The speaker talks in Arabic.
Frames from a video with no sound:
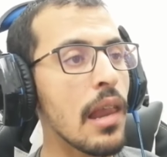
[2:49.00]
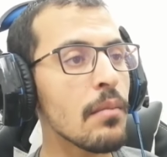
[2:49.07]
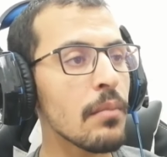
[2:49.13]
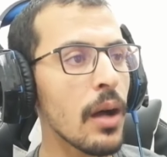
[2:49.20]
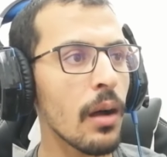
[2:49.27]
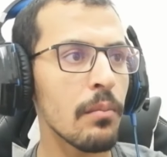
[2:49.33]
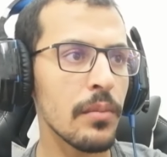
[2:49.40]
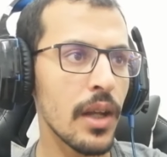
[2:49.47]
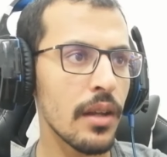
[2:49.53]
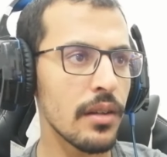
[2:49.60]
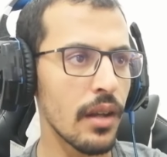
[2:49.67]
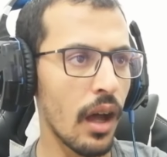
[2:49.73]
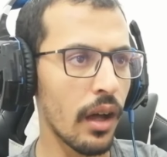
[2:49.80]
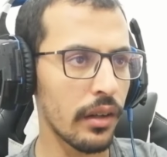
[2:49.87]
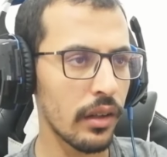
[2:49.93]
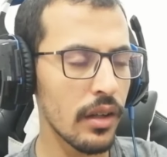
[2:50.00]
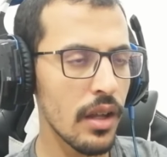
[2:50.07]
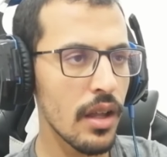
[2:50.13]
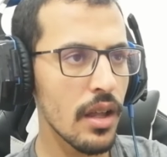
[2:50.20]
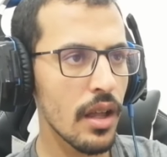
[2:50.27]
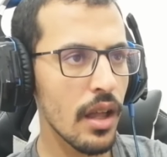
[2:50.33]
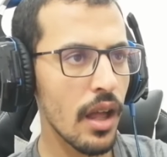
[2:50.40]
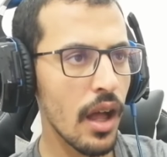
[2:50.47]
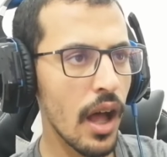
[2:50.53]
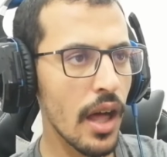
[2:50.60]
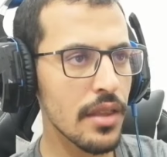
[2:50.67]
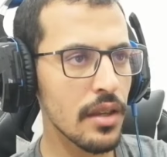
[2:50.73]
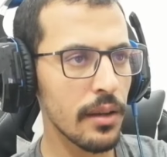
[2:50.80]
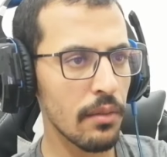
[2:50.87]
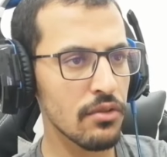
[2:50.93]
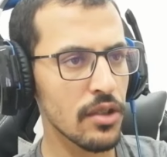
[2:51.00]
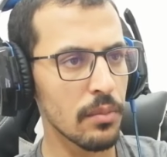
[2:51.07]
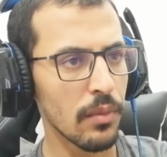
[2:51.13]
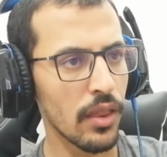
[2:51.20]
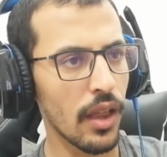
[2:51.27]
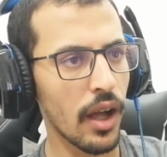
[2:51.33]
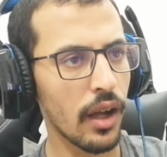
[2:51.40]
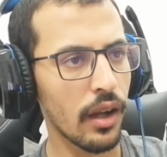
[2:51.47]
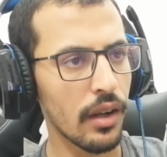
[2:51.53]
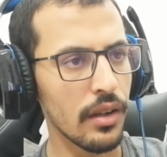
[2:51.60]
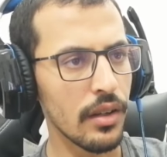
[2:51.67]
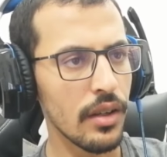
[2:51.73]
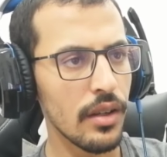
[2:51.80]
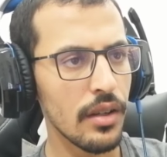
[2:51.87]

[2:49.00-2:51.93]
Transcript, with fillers: الماء من النار هذه نفس المضخه